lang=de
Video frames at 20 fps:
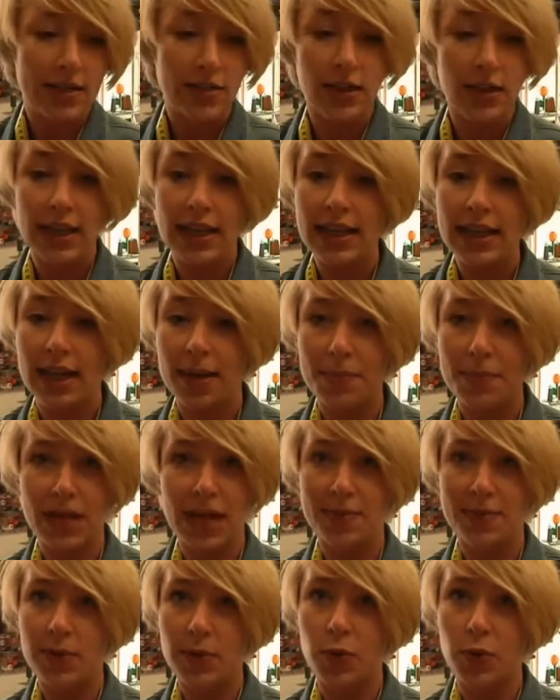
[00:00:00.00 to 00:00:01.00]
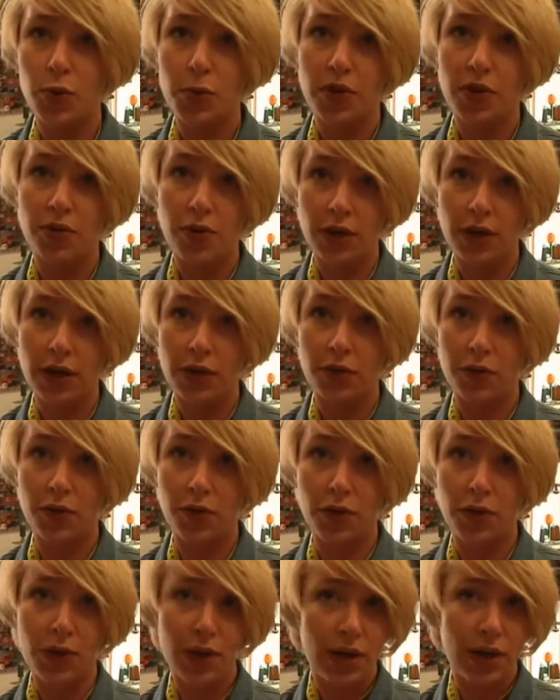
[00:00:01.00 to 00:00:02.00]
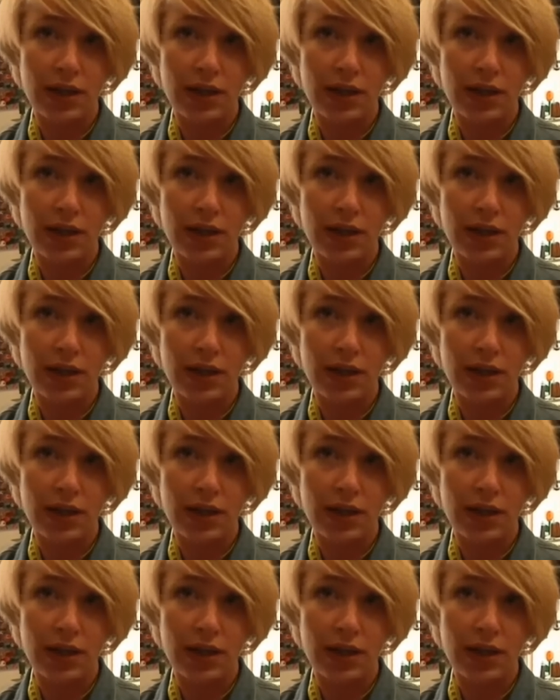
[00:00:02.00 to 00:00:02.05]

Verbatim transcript: Also ich habe mich absolut überfordert gefühlt.